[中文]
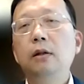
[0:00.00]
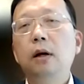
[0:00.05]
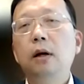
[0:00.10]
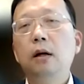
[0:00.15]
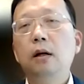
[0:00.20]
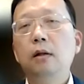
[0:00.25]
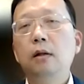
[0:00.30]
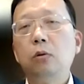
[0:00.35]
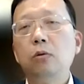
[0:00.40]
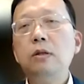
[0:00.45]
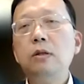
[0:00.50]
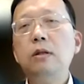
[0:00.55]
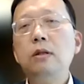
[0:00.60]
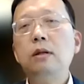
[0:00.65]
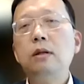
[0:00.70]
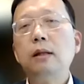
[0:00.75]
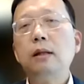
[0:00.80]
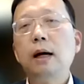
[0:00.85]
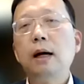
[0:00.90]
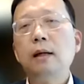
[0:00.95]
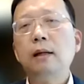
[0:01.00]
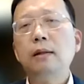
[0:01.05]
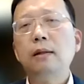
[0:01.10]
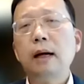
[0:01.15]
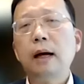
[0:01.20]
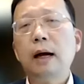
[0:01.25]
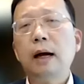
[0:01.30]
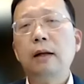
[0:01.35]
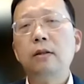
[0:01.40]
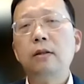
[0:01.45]
呃，同时呢，它
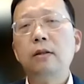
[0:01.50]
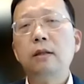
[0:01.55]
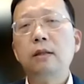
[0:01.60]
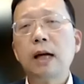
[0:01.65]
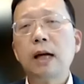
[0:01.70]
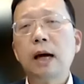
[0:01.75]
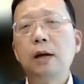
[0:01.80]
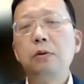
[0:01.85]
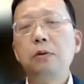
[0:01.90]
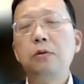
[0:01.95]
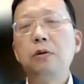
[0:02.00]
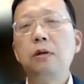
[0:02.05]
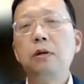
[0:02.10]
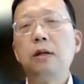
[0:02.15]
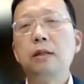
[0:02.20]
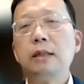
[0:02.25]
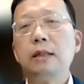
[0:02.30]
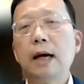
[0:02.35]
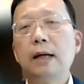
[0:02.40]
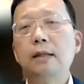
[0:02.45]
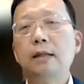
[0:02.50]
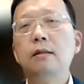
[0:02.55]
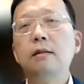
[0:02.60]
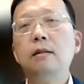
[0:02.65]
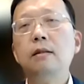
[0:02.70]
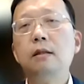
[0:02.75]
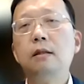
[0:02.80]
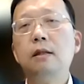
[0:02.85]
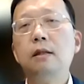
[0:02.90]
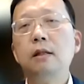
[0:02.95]
还采取了财政
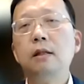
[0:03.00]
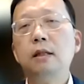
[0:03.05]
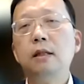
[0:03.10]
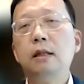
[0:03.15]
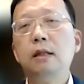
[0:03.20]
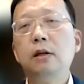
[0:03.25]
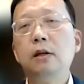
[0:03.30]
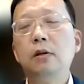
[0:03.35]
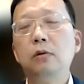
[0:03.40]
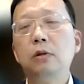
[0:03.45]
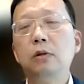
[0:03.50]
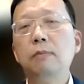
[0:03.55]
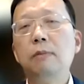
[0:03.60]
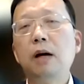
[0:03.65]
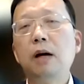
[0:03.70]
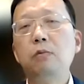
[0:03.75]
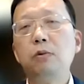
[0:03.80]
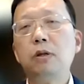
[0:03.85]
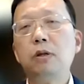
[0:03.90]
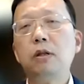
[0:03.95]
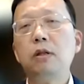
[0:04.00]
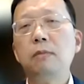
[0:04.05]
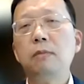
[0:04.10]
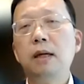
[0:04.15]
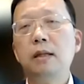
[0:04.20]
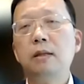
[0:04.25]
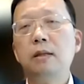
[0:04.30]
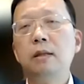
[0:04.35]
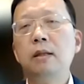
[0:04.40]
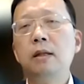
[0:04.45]
刺激，今年有一百五十亿
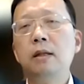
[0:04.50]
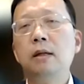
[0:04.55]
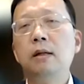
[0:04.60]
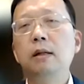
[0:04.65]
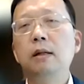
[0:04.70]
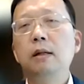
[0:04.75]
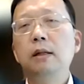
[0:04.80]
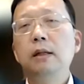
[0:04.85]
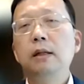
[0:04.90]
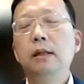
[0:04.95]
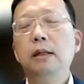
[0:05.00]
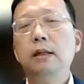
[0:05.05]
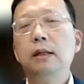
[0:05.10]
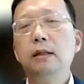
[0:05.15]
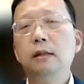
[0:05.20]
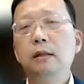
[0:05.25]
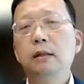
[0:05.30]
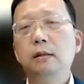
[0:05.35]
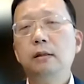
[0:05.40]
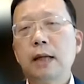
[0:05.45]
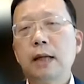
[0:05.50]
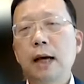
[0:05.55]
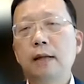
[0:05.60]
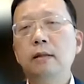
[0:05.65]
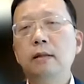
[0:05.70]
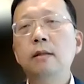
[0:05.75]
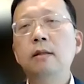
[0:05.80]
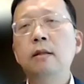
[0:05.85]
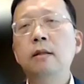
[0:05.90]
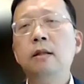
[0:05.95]
美金的一个财
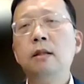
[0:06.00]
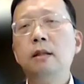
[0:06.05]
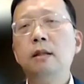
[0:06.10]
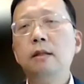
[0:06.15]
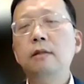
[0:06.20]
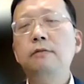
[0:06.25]
政刺激，